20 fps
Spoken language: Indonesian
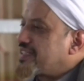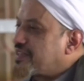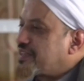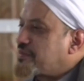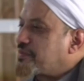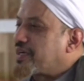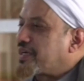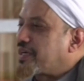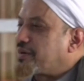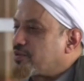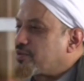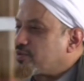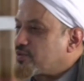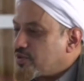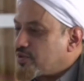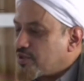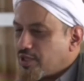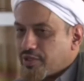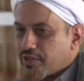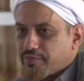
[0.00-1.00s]
ke makam
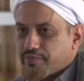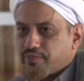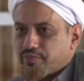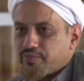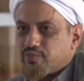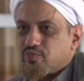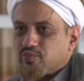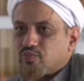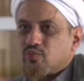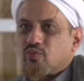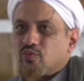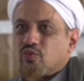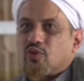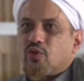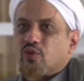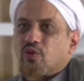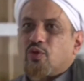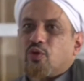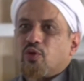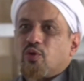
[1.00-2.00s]
Rasulullah
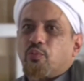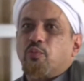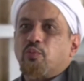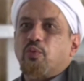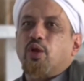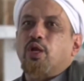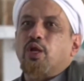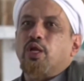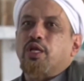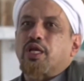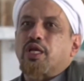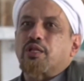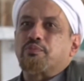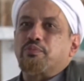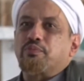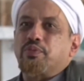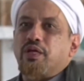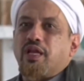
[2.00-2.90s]
melihat